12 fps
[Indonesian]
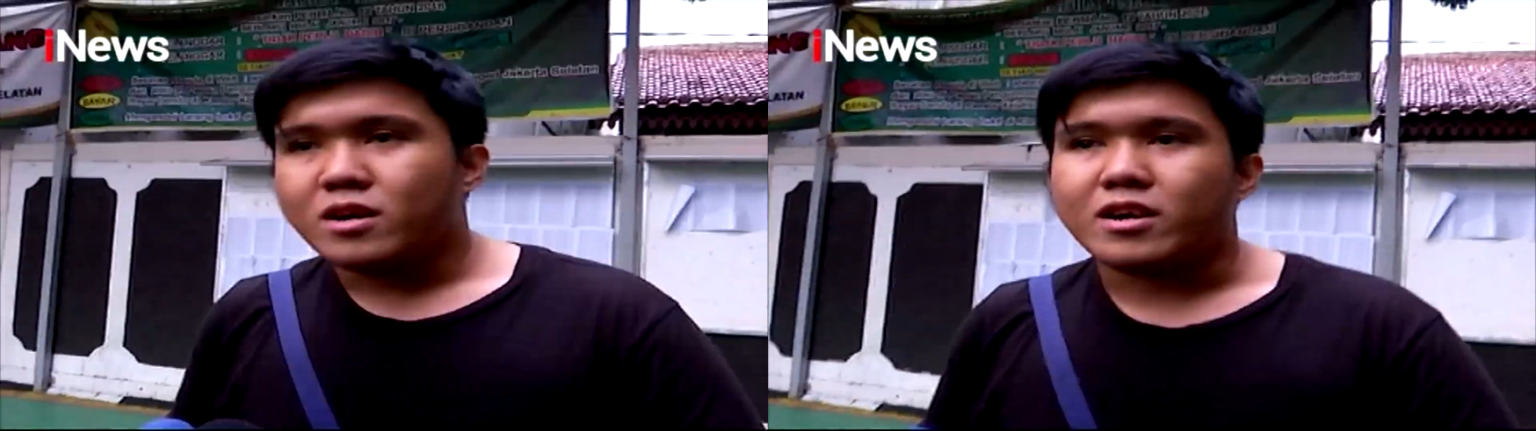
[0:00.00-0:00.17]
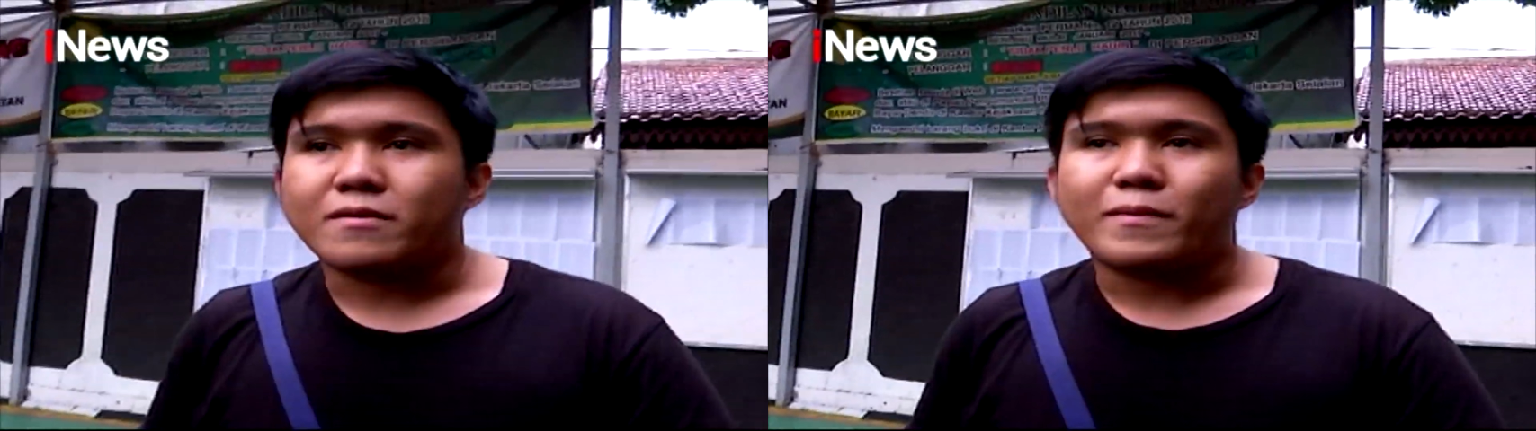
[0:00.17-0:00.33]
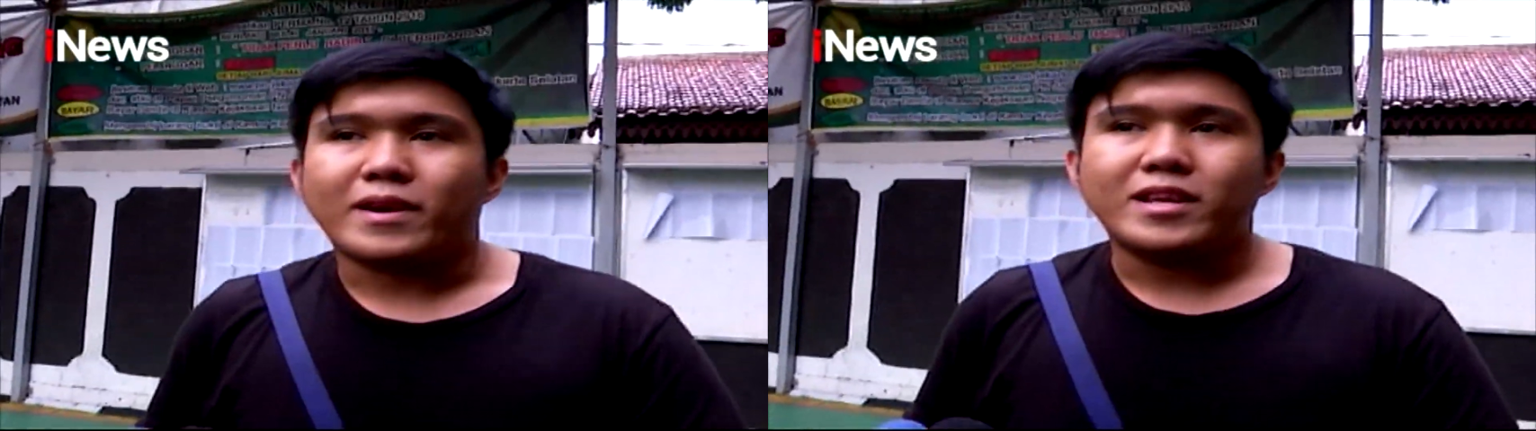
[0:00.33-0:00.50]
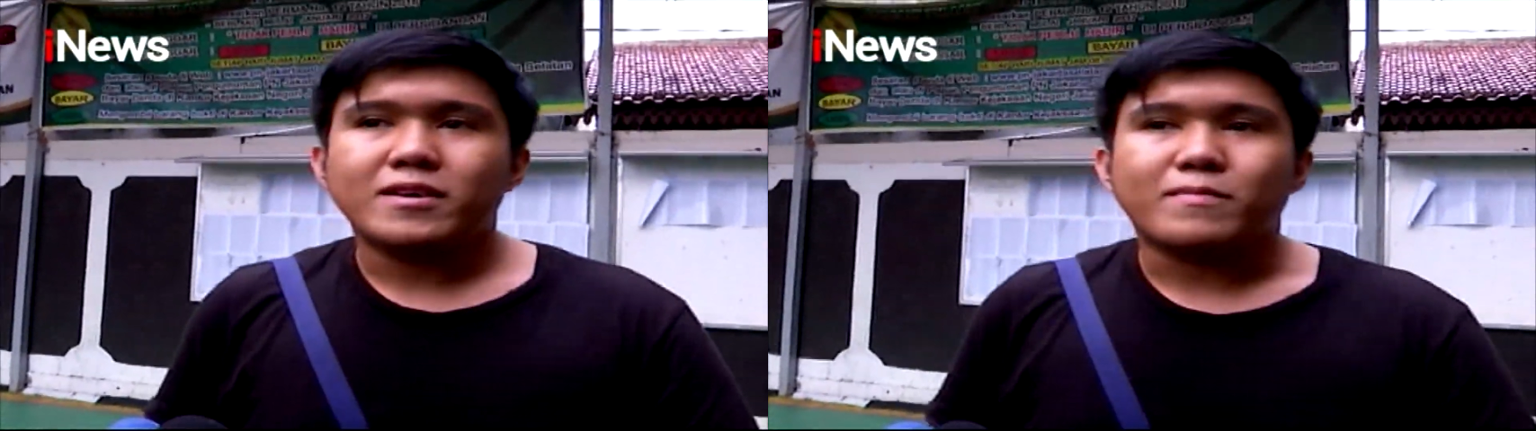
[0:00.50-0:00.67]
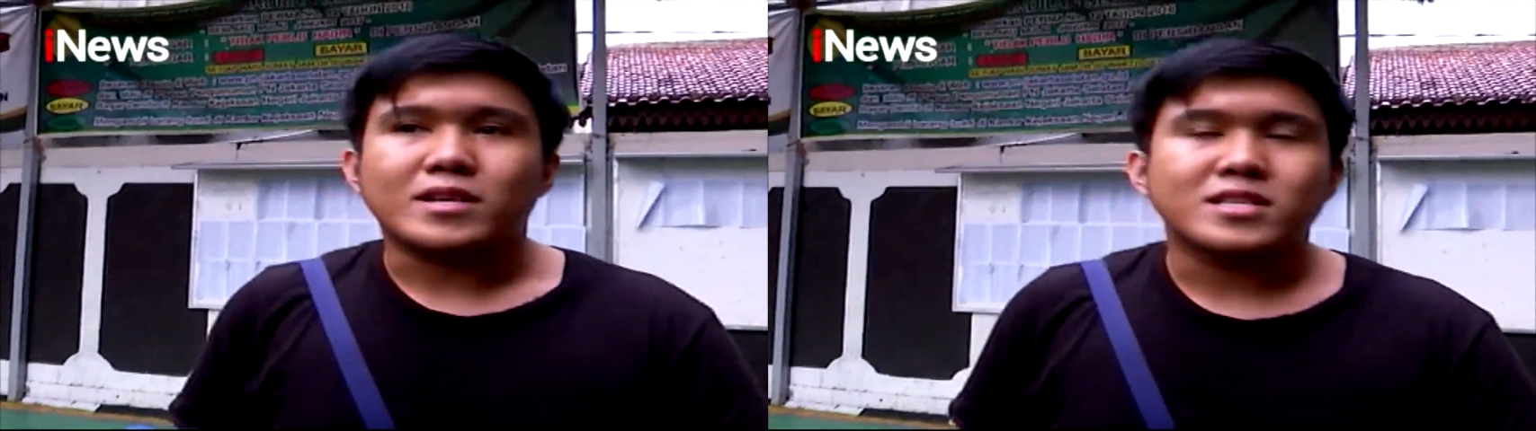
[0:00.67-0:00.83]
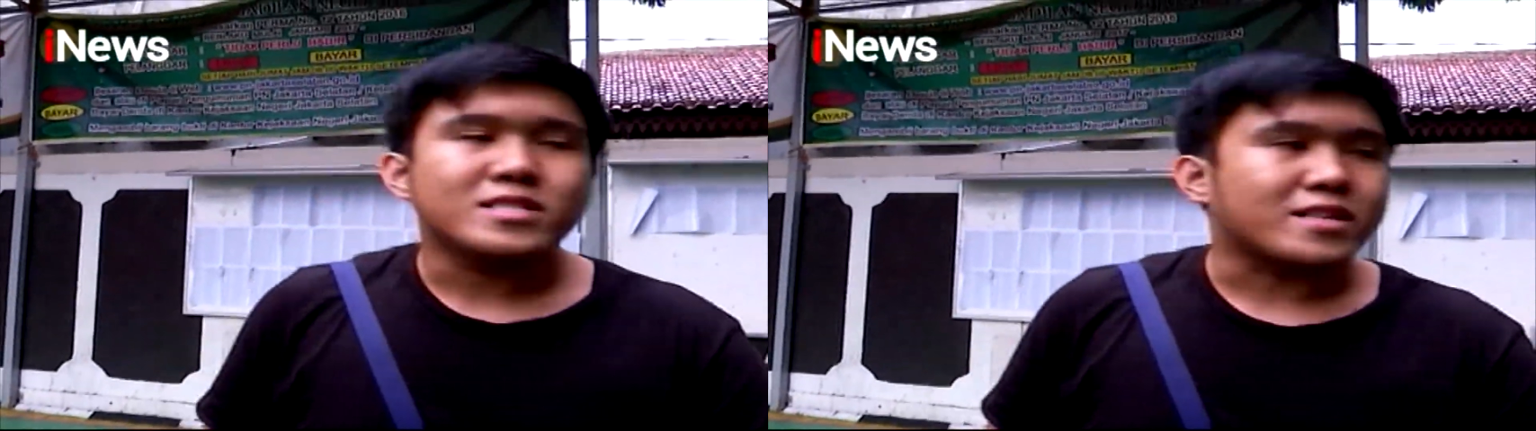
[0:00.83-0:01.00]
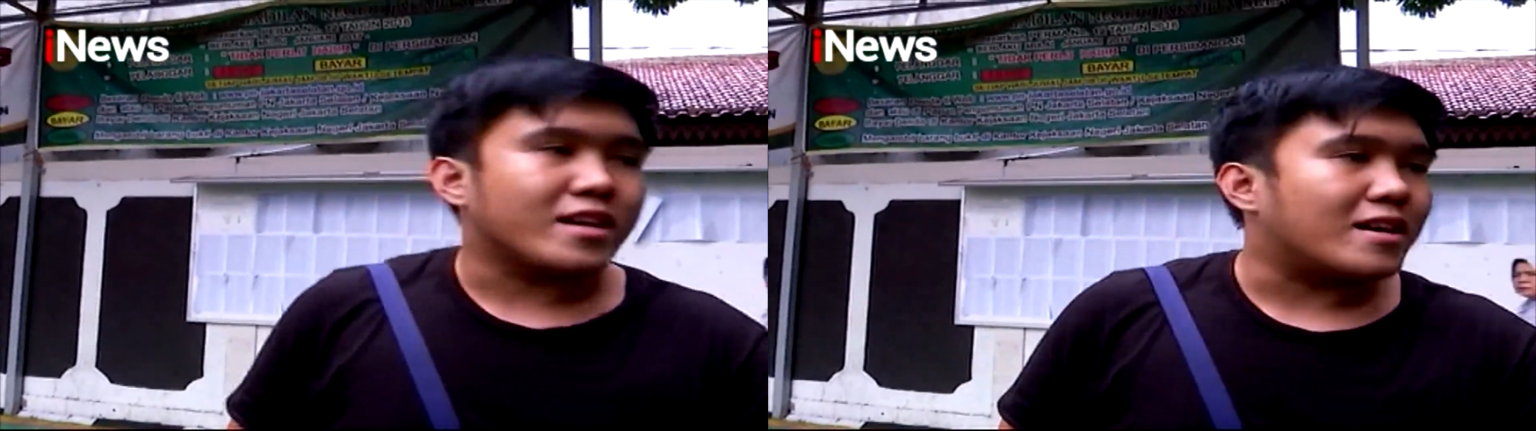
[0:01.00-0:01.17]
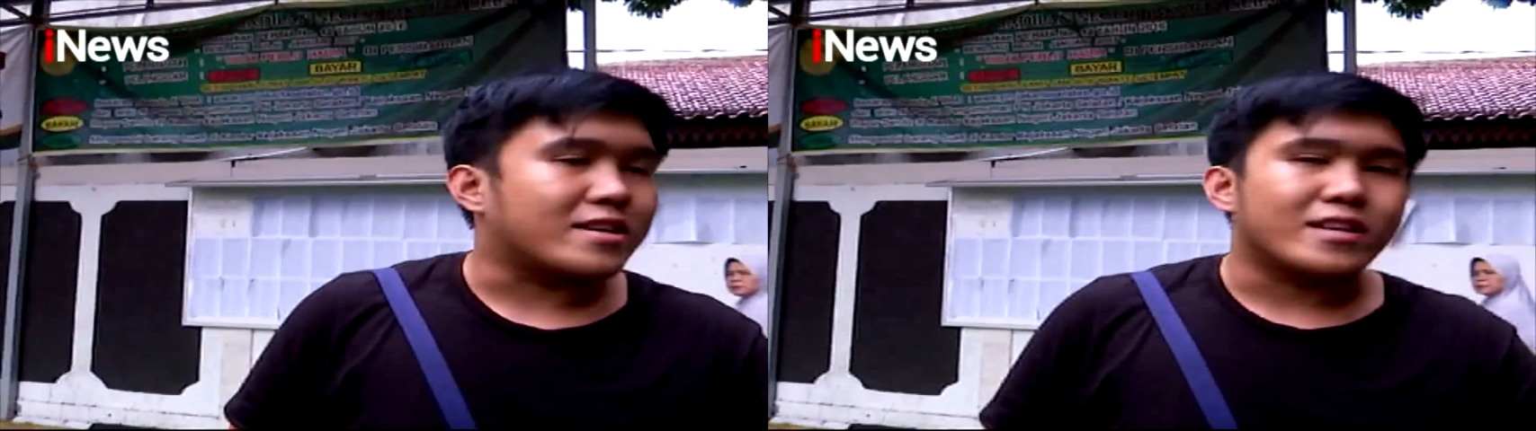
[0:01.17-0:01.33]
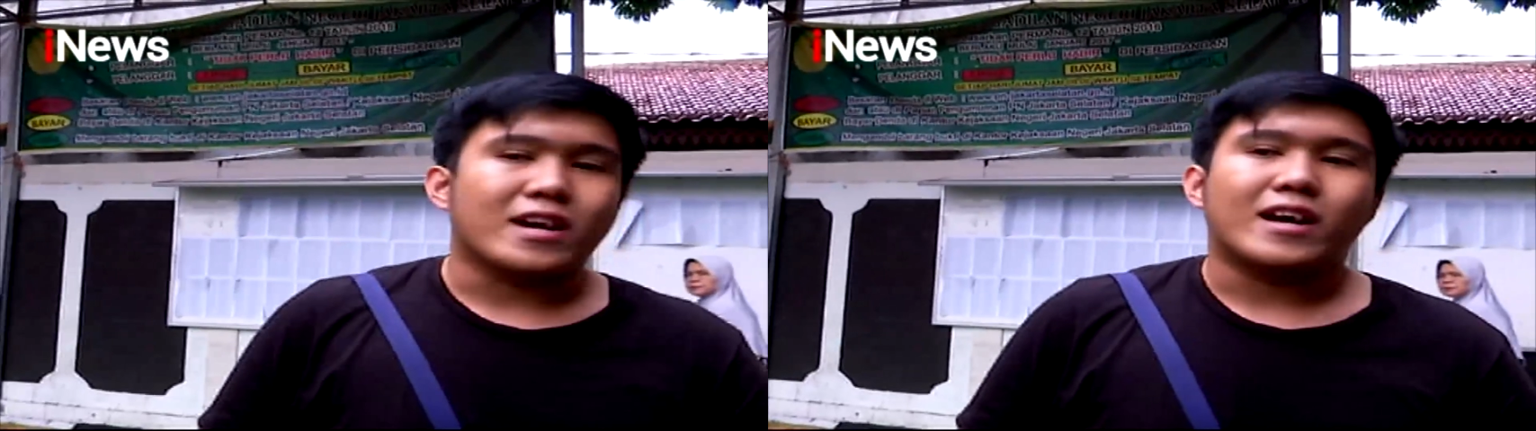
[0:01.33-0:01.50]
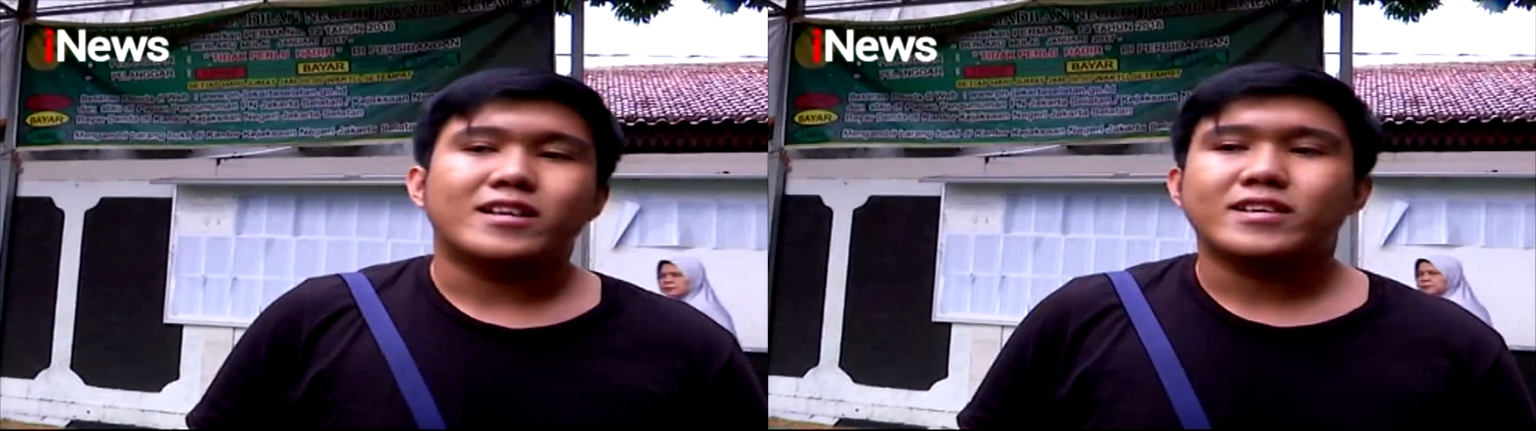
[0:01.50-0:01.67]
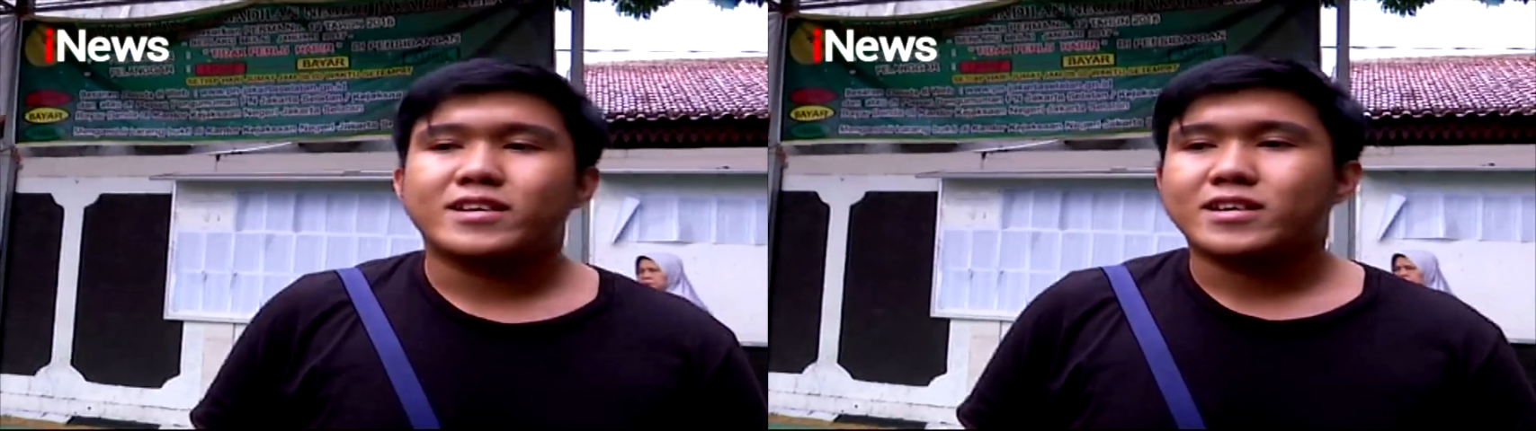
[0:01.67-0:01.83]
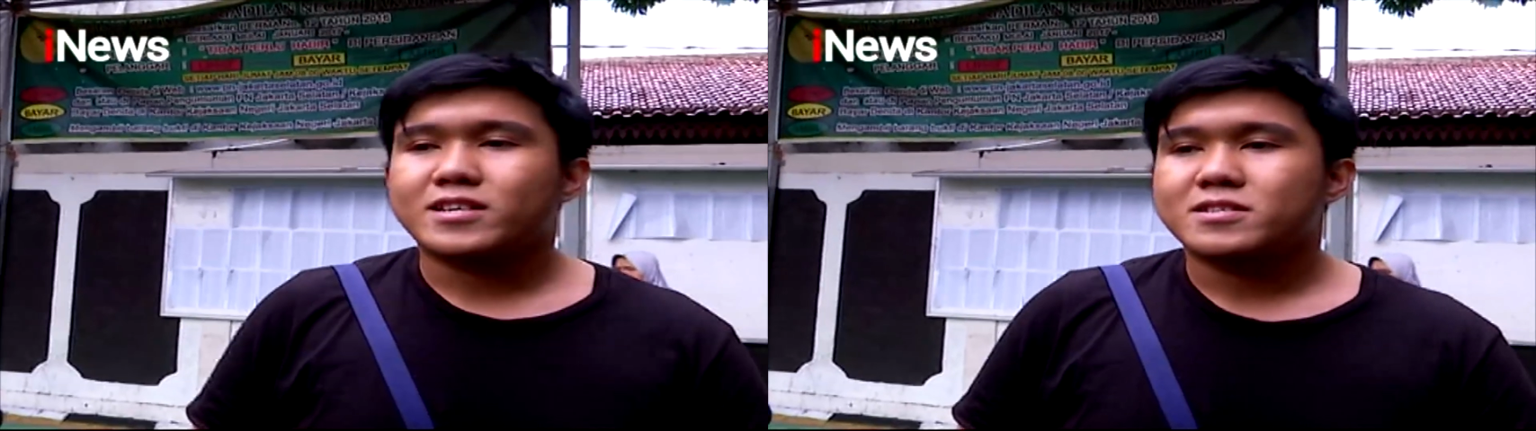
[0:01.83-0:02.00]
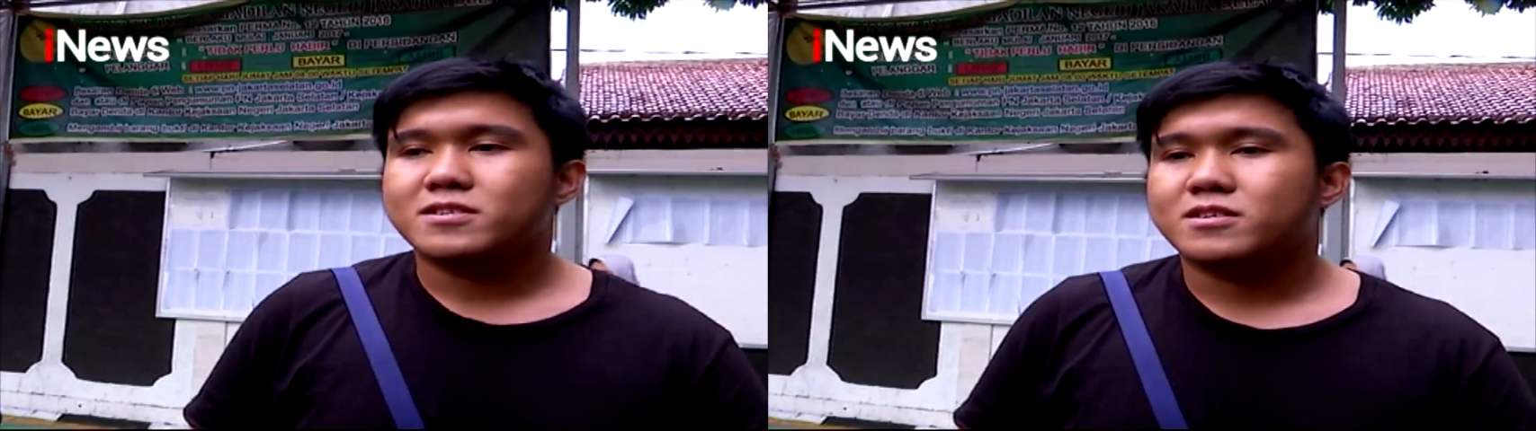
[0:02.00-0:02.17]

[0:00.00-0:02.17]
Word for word: harapannya ya pasti seringan-ringannya